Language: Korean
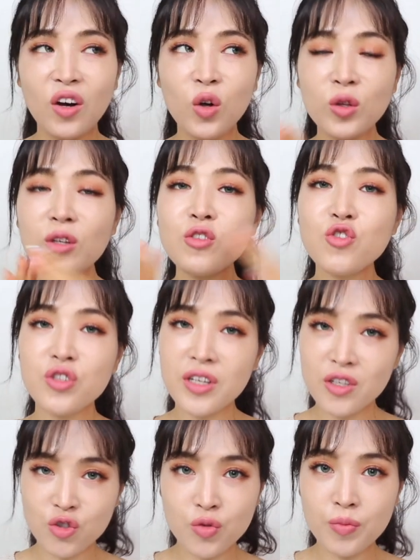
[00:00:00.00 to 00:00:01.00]
어떤
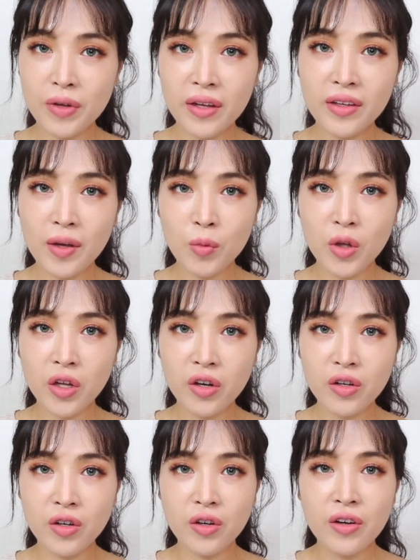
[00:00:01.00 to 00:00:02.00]
주제를
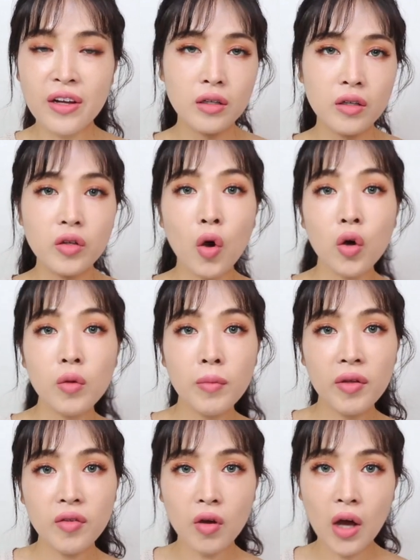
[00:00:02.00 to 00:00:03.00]
준비했냐면요.
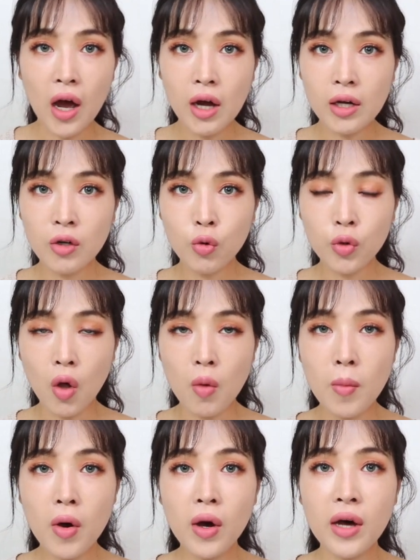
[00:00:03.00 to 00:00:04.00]
여름에서 가을로
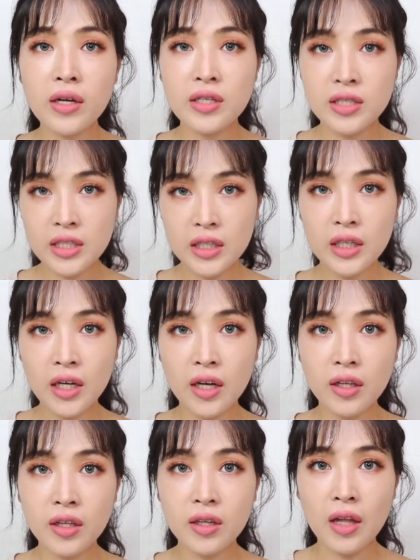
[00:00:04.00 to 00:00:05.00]
넘어가는
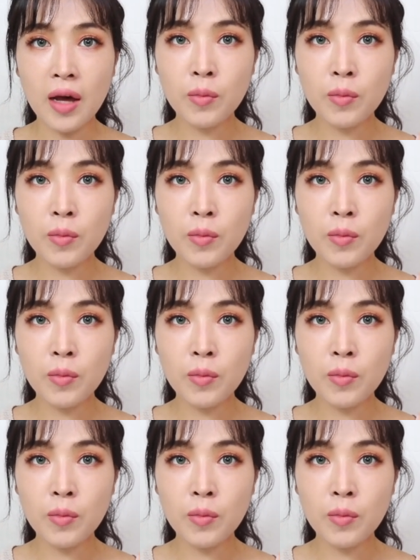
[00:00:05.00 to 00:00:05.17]
시기에는